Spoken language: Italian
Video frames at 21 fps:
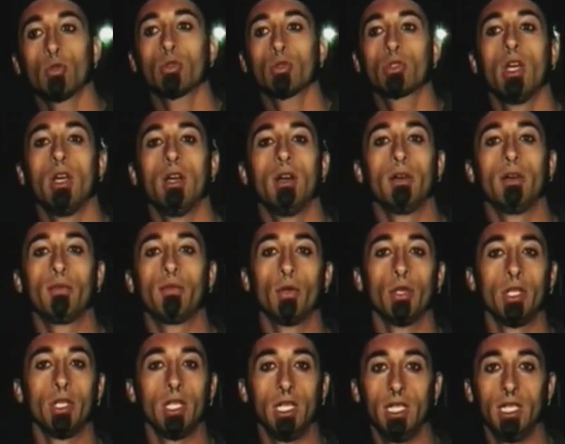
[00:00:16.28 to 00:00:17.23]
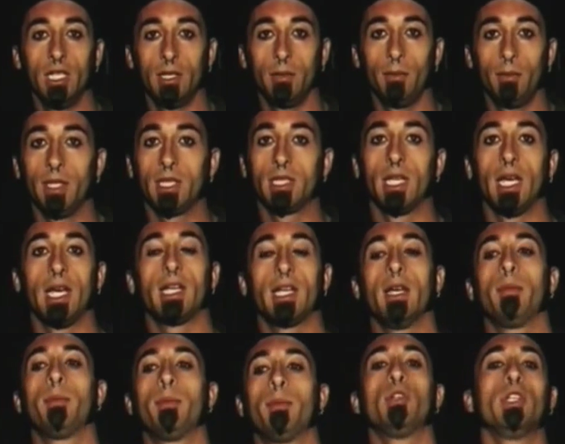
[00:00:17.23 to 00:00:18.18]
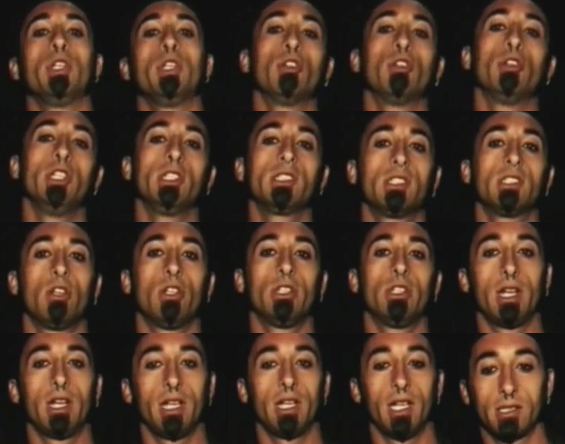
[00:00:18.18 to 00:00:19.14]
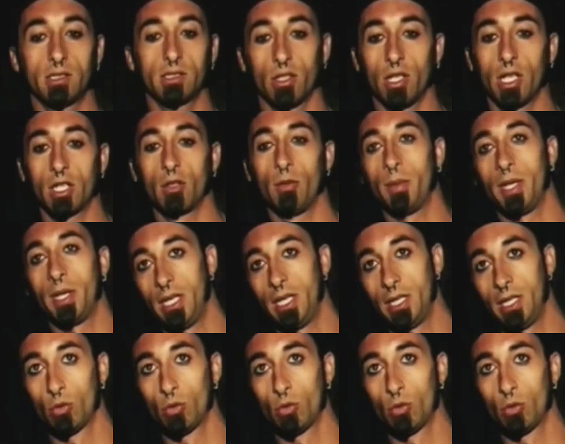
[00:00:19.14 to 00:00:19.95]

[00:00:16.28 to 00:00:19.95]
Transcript: È tutto fuori limite, che poi con i soldi riescono a